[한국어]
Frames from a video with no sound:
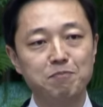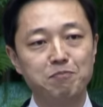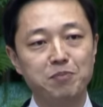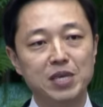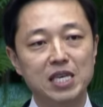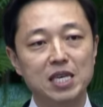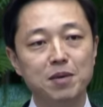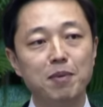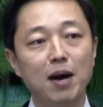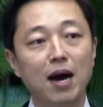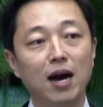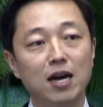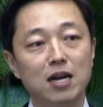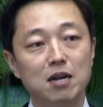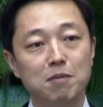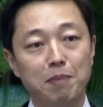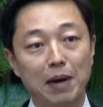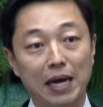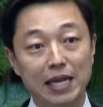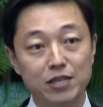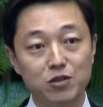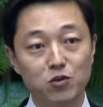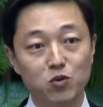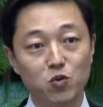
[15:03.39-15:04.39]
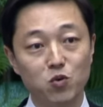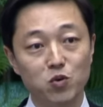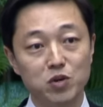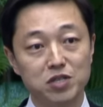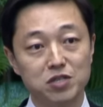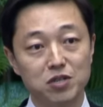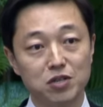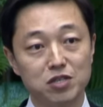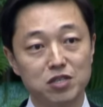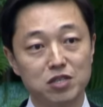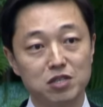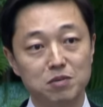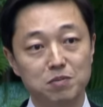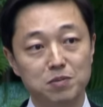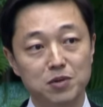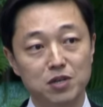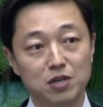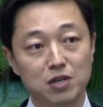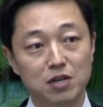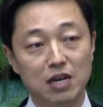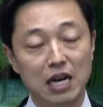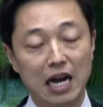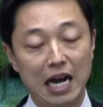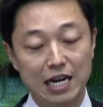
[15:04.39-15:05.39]
비방을 받고
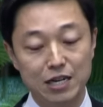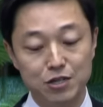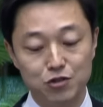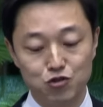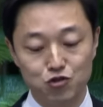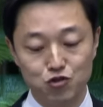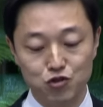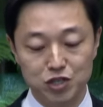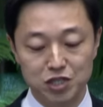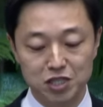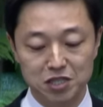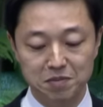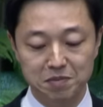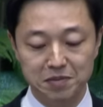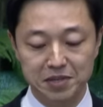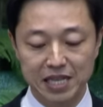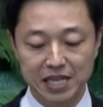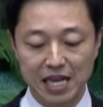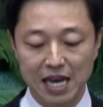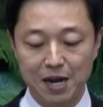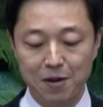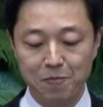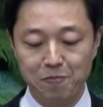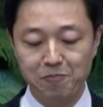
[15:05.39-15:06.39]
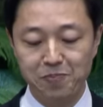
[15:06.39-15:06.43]
있었음을 알 수 있습니다.